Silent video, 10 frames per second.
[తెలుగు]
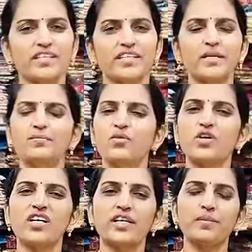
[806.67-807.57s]
కదండి
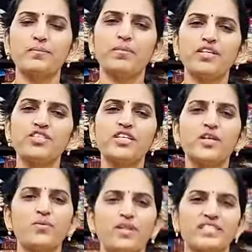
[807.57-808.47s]
ముంగా క్రేప్
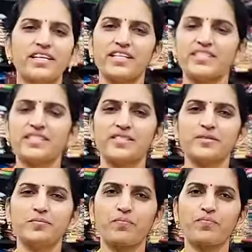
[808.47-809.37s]
బడ్జెట్లో ఉండే శారీస్
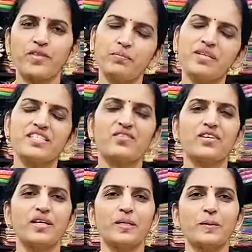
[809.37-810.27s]
మిస్
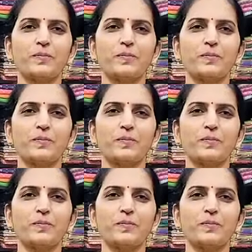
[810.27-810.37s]
అవ్వకండి